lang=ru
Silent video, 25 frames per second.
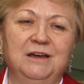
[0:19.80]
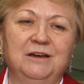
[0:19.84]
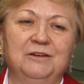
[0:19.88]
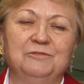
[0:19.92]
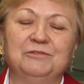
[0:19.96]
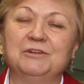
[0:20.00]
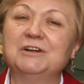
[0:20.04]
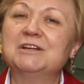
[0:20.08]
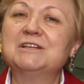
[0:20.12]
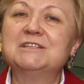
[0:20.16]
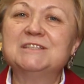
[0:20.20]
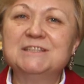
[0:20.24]

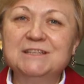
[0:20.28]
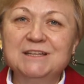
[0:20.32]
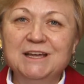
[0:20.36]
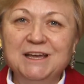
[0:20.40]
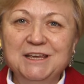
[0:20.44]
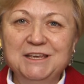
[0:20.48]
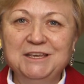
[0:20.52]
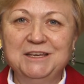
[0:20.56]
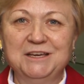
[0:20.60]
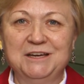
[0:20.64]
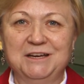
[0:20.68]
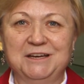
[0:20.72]
в
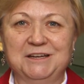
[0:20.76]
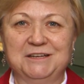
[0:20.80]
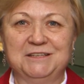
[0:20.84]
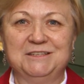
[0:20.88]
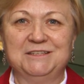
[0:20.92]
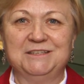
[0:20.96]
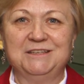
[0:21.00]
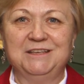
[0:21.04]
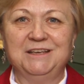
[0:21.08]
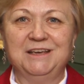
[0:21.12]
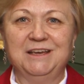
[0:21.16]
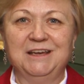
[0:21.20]

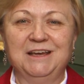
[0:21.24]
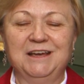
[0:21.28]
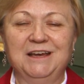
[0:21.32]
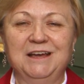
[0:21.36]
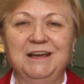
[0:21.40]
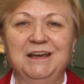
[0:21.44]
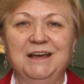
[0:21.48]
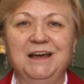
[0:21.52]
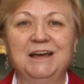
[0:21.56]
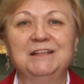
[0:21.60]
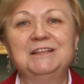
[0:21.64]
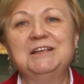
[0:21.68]
Красноярске.
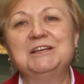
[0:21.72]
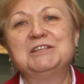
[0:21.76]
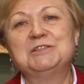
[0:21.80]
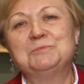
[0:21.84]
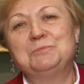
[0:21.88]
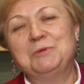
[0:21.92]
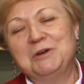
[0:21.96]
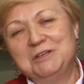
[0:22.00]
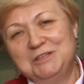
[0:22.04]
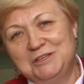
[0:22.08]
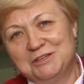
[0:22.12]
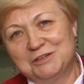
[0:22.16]
Она
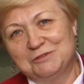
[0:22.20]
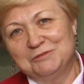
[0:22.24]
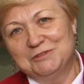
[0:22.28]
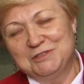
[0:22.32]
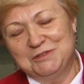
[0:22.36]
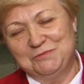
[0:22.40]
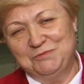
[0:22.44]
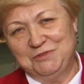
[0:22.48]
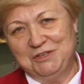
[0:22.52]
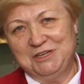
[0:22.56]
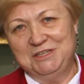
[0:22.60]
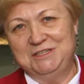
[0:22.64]

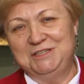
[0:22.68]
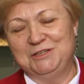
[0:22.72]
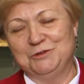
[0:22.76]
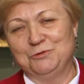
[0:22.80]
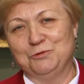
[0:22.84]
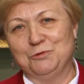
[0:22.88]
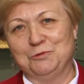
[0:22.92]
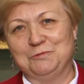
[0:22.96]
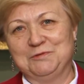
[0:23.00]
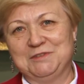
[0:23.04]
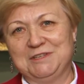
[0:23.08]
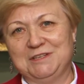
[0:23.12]
экспонировалась в
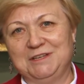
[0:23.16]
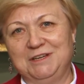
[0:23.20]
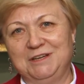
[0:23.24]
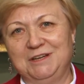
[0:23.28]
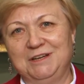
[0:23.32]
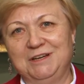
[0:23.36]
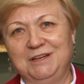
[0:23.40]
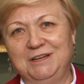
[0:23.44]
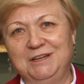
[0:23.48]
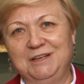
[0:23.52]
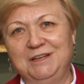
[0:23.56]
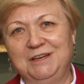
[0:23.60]
Третьяковской
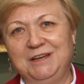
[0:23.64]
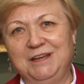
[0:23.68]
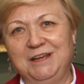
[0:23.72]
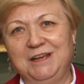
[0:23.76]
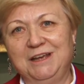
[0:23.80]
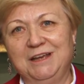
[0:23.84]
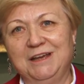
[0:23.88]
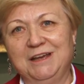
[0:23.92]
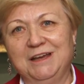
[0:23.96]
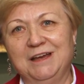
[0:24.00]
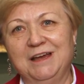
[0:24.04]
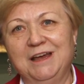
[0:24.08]

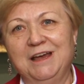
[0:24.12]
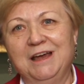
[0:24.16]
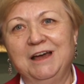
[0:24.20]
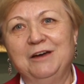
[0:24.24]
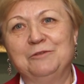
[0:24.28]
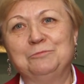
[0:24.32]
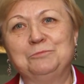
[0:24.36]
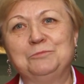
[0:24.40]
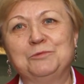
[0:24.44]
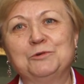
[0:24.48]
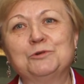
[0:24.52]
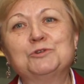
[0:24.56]
галерее.
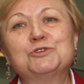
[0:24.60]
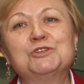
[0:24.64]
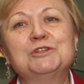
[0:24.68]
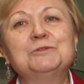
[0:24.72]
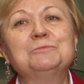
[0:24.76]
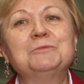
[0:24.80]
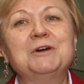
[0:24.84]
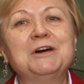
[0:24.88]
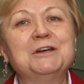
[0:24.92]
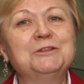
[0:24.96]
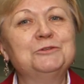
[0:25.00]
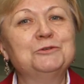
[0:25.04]
В
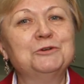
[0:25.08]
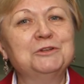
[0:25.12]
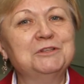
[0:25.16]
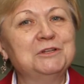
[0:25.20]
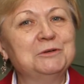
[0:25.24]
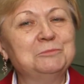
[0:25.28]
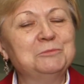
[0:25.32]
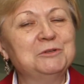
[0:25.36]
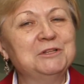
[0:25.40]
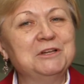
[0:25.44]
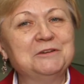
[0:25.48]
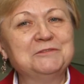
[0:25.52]
прошлом году
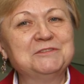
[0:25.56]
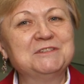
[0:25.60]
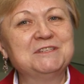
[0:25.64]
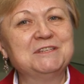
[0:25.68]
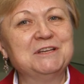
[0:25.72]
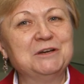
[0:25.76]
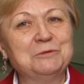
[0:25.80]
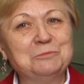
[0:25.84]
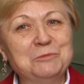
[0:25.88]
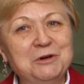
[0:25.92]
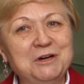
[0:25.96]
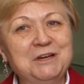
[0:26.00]
она была в
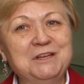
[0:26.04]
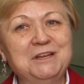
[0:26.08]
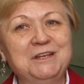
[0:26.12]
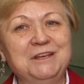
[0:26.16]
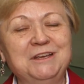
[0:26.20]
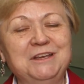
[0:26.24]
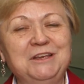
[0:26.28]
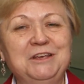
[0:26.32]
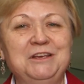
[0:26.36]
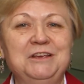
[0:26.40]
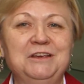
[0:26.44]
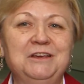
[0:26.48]

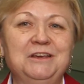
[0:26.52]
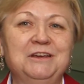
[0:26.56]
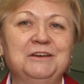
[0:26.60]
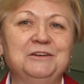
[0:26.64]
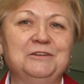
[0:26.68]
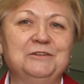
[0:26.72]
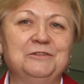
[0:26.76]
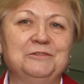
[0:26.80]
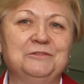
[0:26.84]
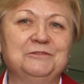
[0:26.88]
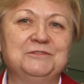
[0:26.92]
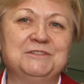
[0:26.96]
Самаре, и
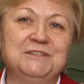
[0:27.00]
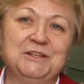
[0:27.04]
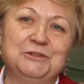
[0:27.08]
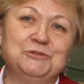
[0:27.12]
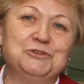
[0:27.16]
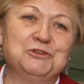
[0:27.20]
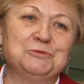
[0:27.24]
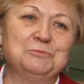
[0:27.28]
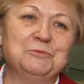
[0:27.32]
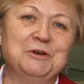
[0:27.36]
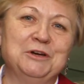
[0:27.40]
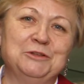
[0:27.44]
э, в
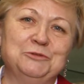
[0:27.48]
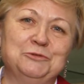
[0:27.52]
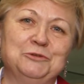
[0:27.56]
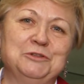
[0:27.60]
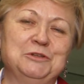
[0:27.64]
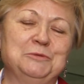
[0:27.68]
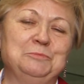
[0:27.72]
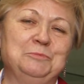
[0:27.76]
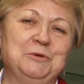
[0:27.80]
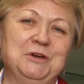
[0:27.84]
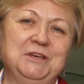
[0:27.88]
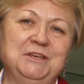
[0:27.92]
следующем году
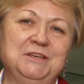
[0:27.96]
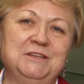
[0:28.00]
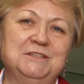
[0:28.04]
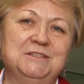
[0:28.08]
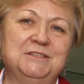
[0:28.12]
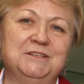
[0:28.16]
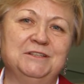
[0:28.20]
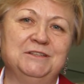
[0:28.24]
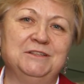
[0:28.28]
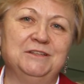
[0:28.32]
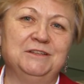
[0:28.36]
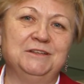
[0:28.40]
она
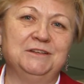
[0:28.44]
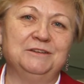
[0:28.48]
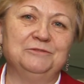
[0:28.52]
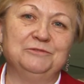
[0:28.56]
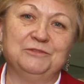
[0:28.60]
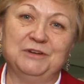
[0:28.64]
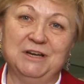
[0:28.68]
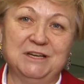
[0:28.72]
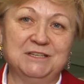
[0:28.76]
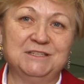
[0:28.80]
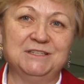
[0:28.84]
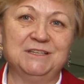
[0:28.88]
поедет э,
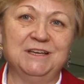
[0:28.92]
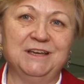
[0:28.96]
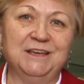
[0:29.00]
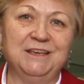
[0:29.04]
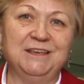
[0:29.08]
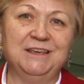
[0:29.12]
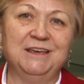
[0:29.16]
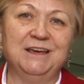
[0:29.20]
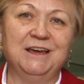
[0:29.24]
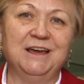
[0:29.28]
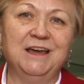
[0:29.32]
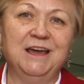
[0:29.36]
в
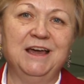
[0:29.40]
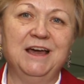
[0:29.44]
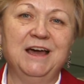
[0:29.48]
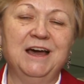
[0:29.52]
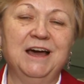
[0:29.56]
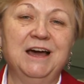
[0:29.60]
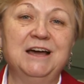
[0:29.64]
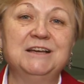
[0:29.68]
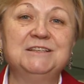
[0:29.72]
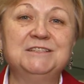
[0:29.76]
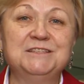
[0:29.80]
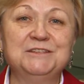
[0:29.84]
Казань.
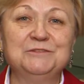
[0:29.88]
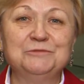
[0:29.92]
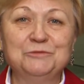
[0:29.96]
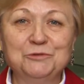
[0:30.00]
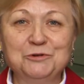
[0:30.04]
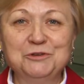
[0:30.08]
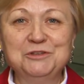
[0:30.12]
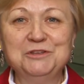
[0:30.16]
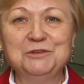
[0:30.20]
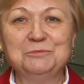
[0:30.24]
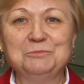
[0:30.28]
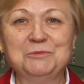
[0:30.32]
А
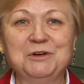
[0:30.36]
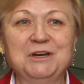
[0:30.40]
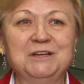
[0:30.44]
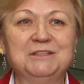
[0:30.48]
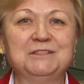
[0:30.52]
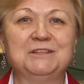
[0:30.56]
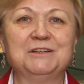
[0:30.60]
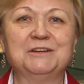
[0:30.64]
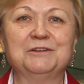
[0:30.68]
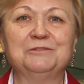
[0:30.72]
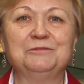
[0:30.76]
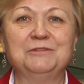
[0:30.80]
сегодня мы
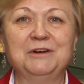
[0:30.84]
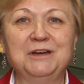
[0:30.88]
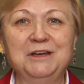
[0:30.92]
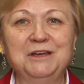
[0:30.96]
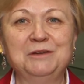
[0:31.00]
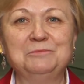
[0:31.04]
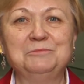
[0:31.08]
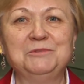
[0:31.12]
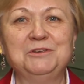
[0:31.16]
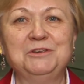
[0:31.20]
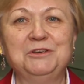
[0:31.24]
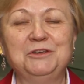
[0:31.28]

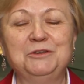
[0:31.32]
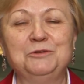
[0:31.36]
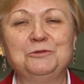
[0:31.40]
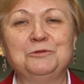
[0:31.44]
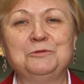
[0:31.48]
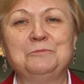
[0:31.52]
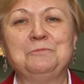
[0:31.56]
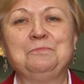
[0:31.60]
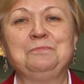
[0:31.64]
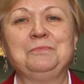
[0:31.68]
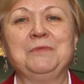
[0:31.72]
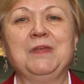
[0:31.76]
открываем
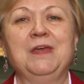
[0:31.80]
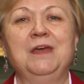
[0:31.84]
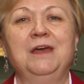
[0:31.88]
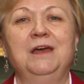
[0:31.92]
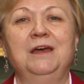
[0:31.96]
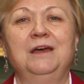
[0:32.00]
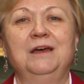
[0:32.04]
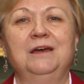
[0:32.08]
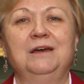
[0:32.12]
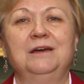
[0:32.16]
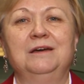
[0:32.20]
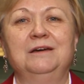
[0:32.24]
ее
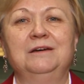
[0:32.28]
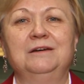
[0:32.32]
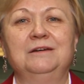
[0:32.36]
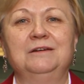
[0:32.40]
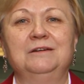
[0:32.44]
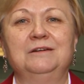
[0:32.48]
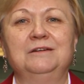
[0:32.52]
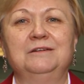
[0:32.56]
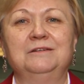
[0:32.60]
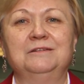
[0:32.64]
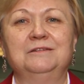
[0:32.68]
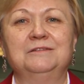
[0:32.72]

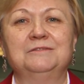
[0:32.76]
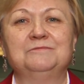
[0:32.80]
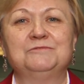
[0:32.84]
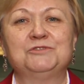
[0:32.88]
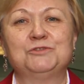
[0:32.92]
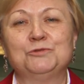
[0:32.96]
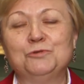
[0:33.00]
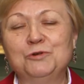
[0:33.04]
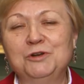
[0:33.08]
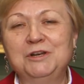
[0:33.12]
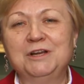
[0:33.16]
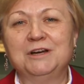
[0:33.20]
э,
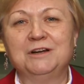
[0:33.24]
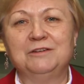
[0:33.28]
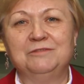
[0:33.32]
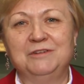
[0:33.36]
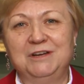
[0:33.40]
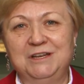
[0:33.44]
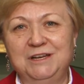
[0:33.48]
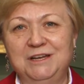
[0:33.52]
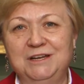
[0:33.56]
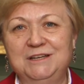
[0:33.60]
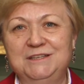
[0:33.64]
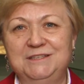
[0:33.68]
в школе
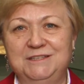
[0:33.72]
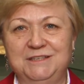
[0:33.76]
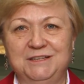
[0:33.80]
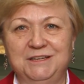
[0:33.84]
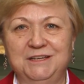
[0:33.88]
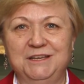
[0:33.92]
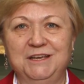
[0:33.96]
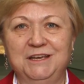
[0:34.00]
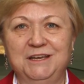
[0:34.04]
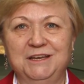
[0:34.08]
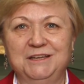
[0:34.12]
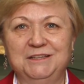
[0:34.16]
акварели
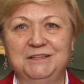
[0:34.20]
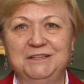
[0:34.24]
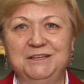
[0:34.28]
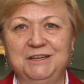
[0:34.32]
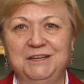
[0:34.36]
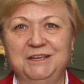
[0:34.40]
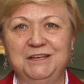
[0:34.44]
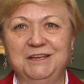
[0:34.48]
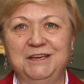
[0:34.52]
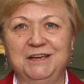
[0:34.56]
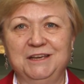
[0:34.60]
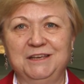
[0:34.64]
Сергея
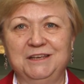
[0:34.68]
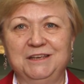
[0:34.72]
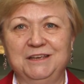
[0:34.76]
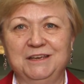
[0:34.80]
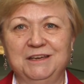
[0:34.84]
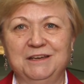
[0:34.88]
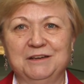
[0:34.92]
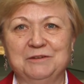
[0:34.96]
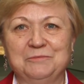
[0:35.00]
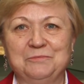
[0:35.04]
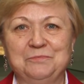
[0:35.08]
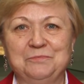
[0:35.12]
Андреяки.